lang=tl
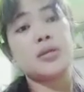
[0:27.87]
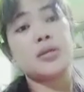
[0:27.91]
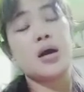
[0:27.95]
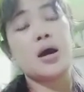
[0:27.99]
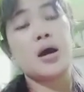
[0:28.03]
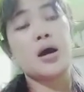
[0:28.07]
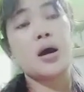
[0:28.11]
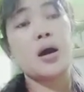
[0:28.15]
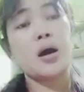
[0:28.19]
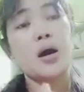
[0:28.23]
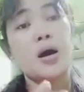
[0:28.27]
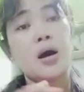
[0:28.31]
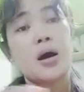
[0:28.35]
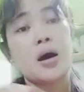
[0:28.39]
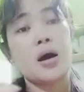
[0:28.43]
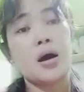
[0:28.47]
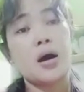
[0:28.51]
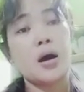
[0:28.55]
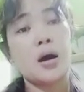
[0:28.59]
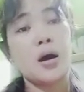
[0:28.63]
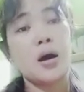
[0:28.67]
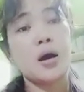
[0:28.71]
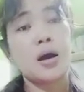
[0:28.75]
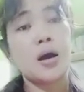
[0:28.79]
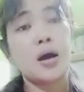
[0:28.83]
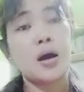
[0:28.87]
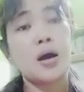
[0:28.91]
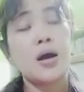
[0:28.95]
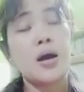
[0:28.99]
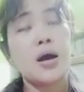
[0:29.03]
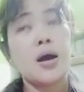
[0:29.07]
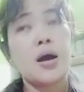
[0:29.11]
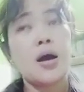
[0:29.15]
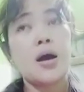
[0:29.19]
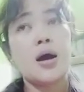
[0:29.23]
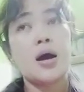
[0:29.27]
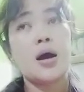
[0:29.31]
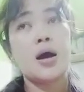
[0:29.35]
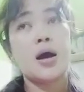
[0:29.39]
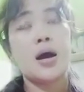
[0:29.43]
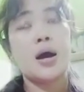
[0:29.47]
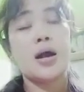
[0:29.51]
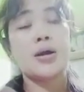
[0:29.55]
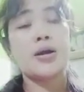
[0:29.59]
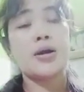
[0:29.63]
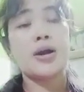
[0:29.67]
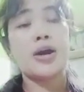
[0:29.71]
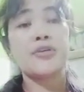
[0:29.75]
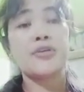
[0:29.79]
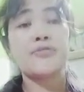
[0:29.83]
uh,
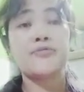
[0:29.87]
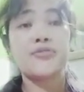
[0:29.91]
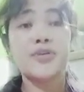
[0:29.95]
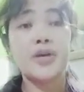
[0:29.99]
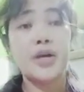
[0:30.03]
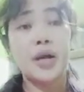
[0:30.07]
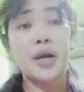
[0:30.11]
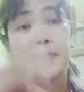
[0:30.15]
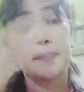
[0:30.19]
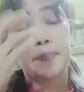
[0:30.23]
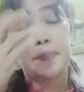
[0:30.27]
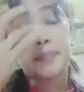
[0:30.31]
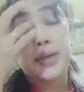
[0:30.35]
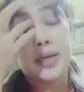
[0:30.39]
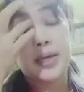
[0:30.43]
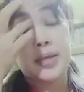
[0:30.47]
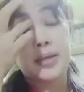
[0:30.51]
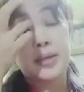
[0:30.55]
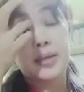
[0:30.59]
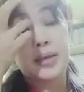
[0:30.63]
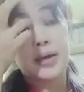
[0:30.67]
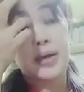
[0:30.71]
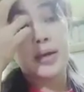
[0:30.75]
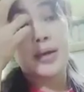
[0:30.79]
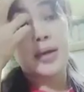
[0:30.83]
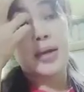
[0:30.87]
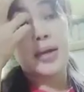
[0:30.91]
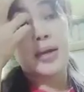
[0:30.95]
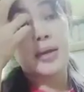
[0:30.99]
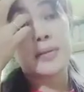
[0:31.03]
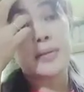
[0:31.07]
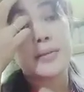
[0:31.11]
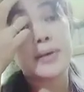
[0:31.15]
arriving a pin. Ayan,